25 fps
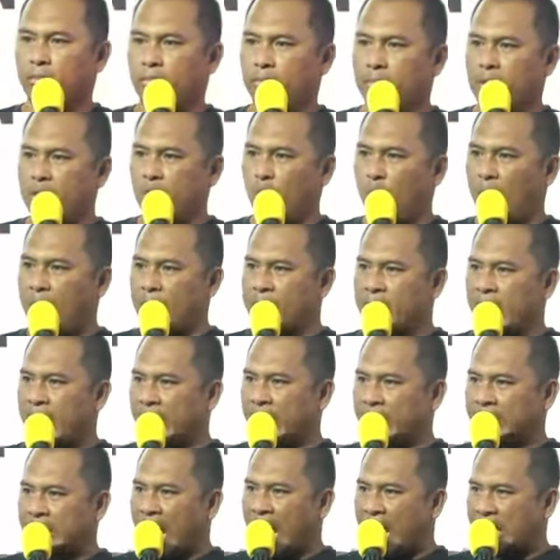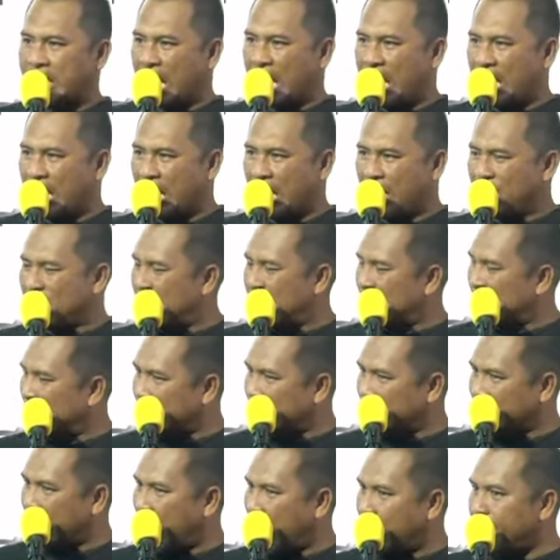มีความเห็นต่างทางการเมือง
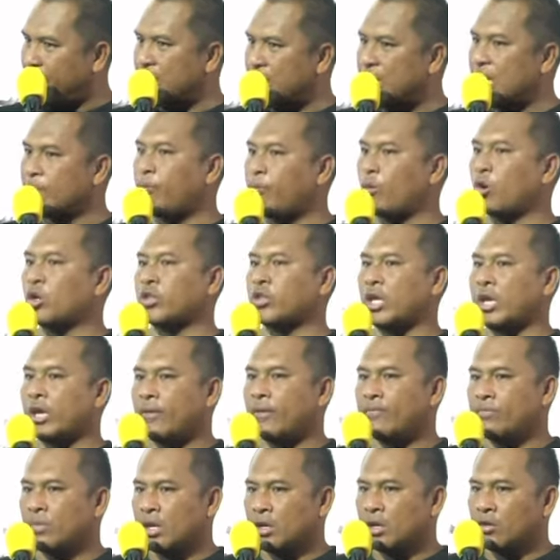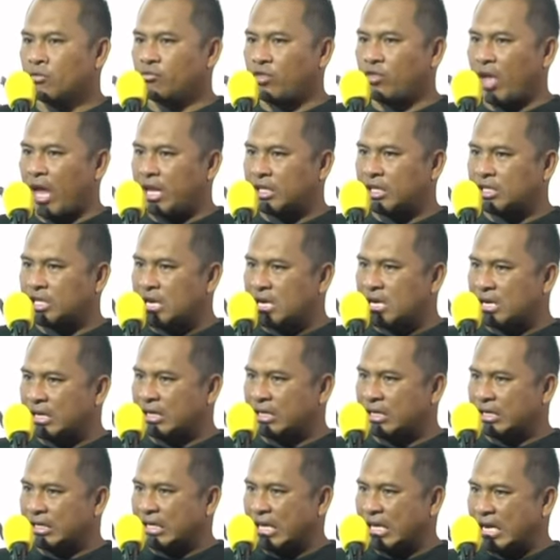เห็นได้เป็นเรื่องปกติ แต่สิ่ง
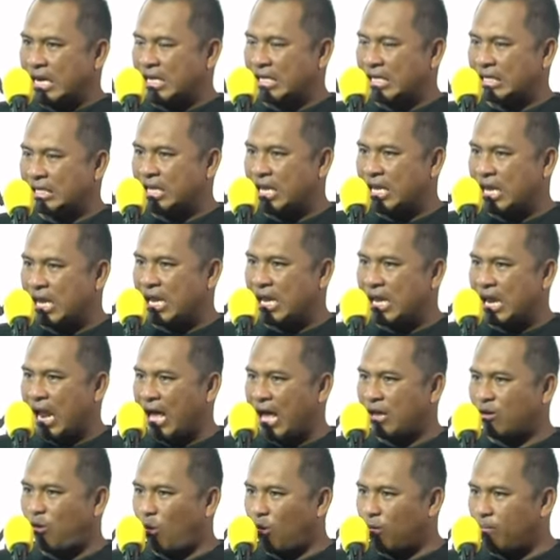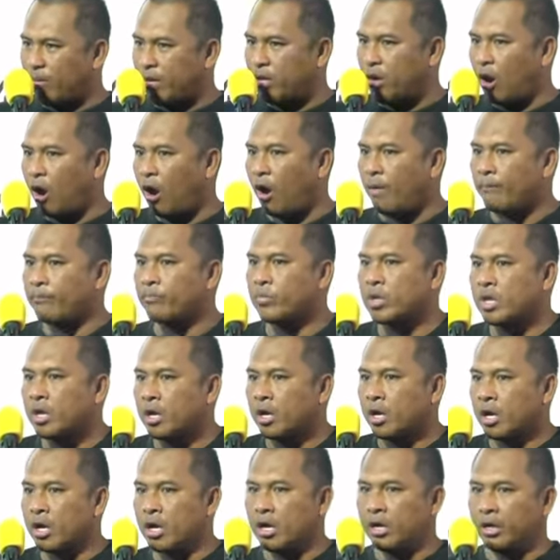หนึ่งที่หลายคนไม่ยอม
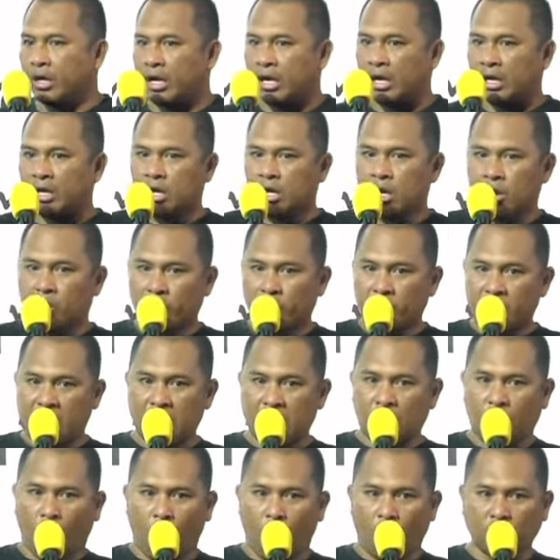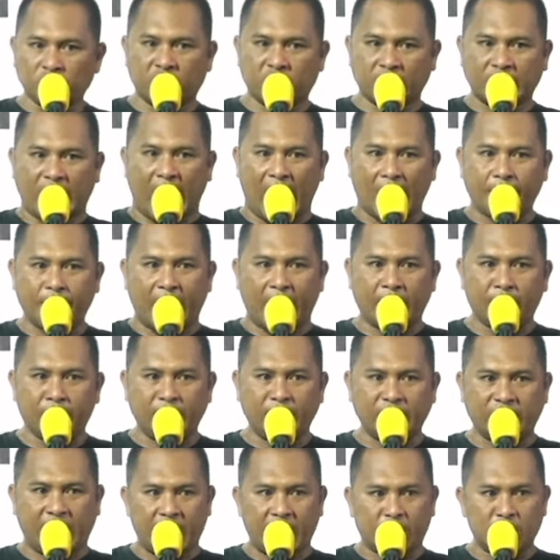คือหนึ่ง เรื่องของสถาบัน
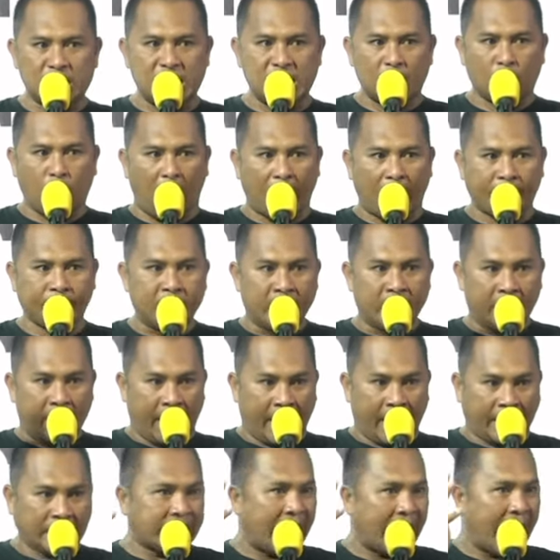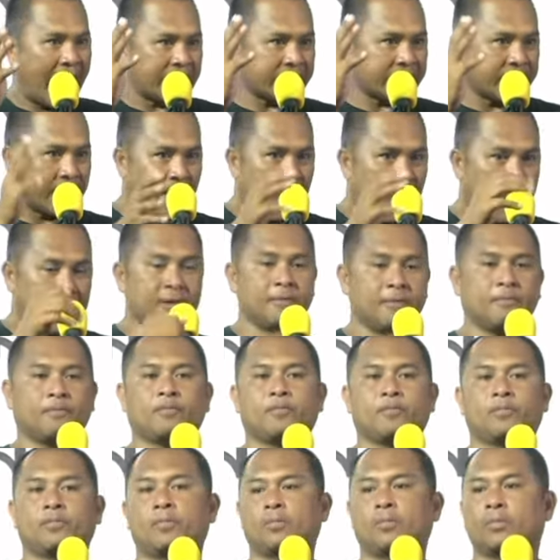ไม่ใช่เรื่องความเห็นต่างใช่ไหม
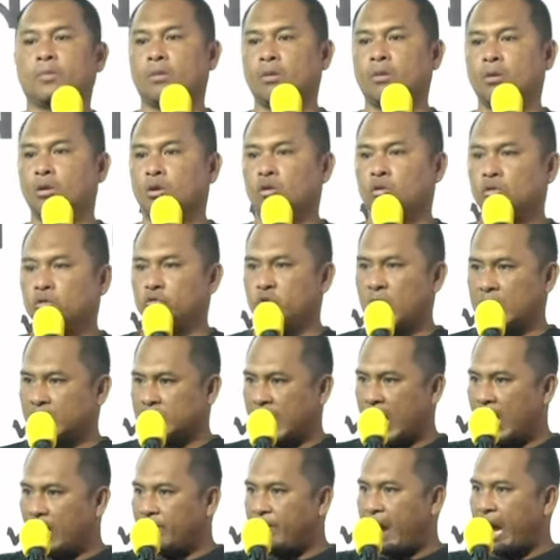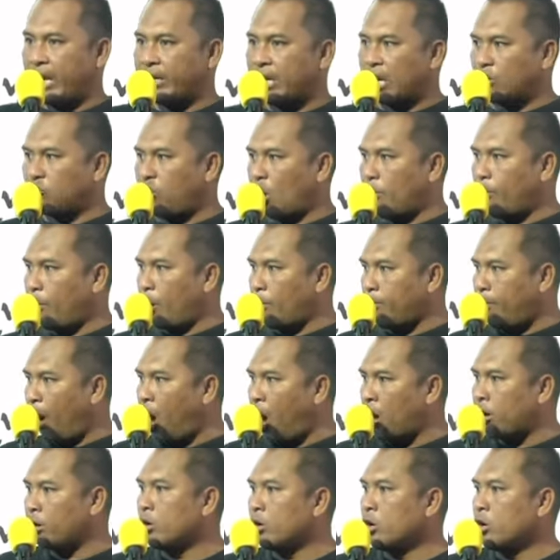เรื่องสถาบันเราต้องปกป้อง